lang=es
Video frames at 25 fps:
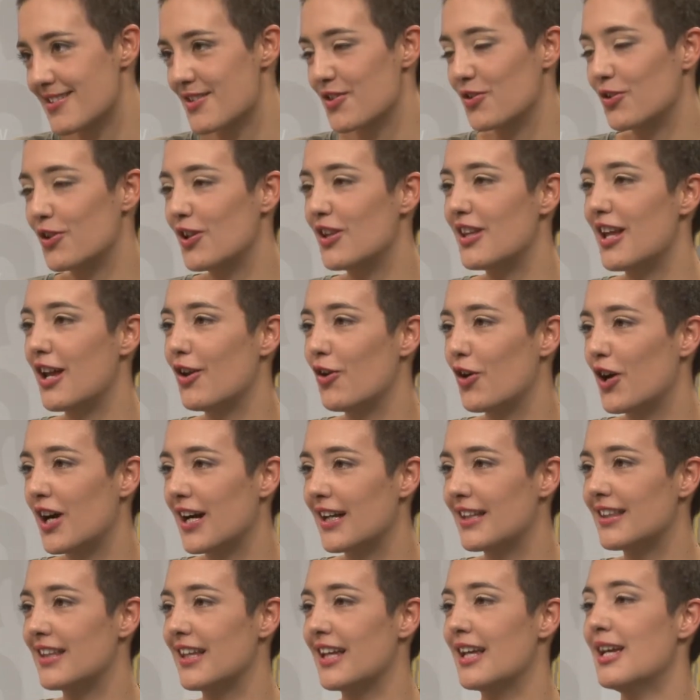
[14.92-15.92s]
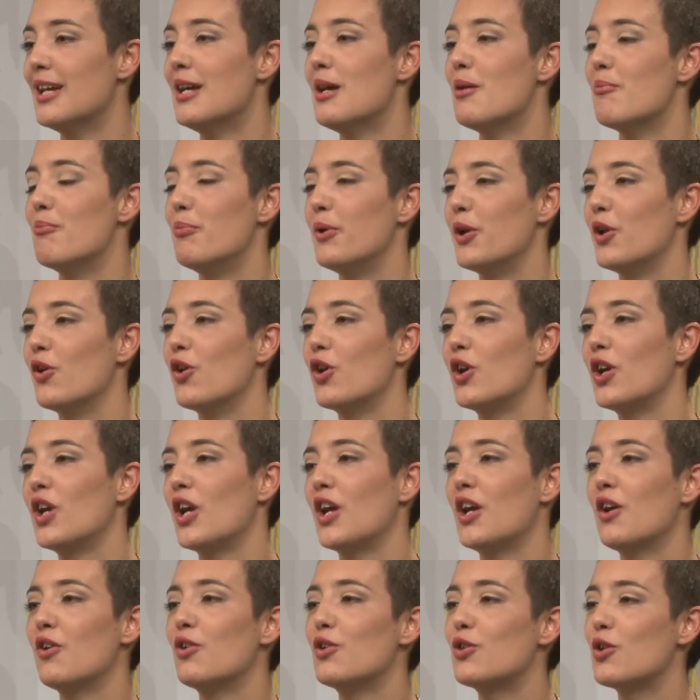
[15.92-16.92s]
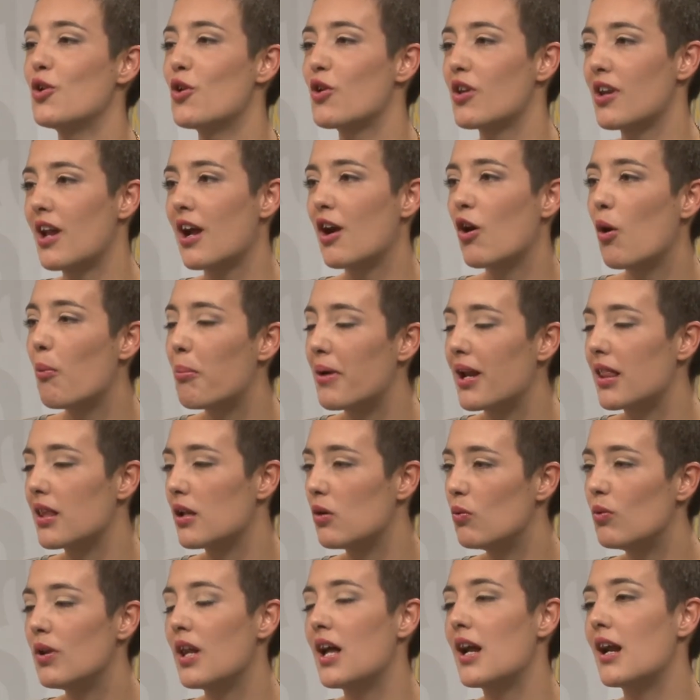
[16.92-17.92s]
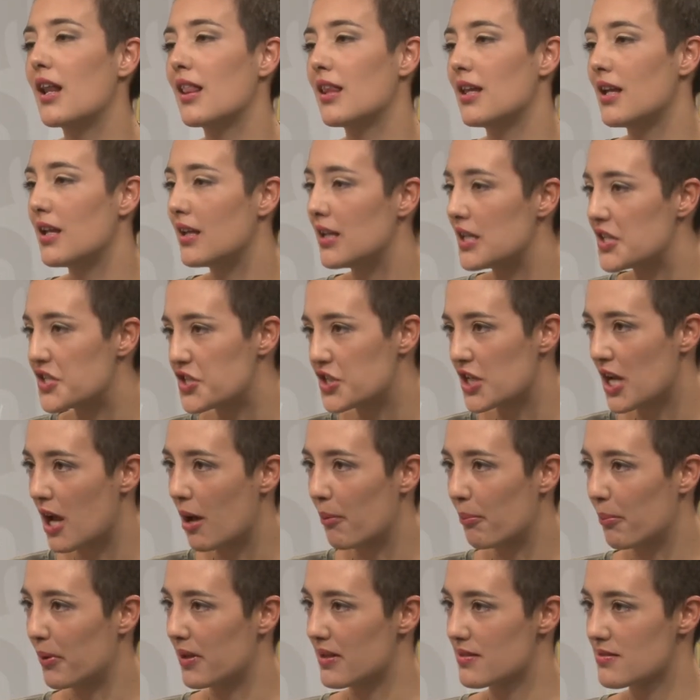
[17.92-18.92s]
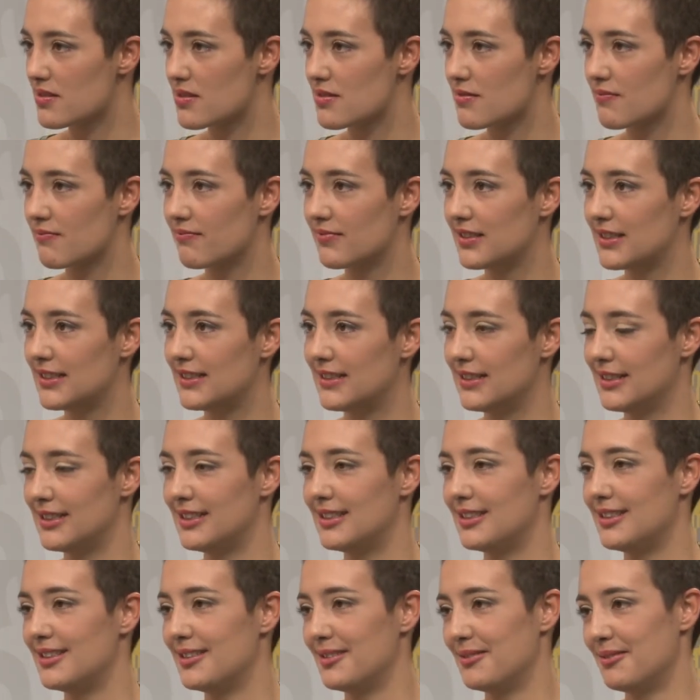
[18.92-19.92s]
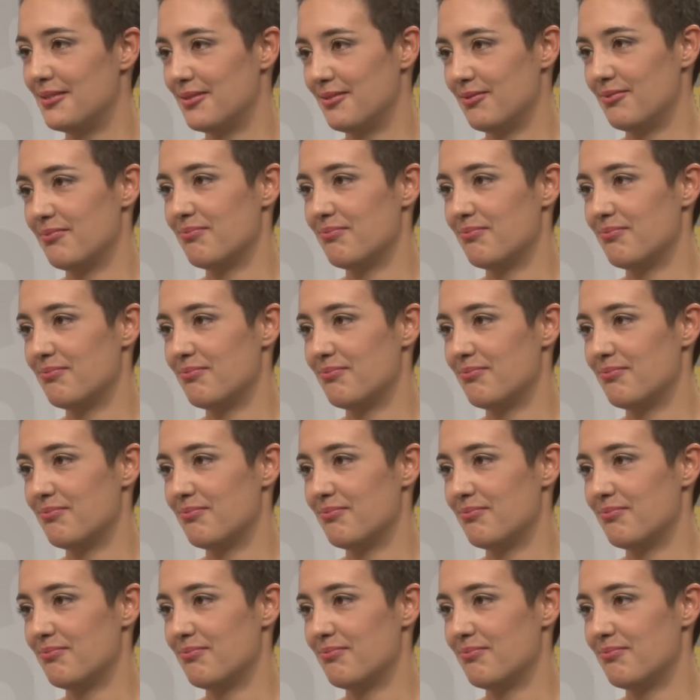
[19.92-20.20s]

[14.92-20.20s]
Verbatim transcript: donde te alojaste. Pero, ¿qué otro rasgo particular tiene Chiapas? Eh, bueno,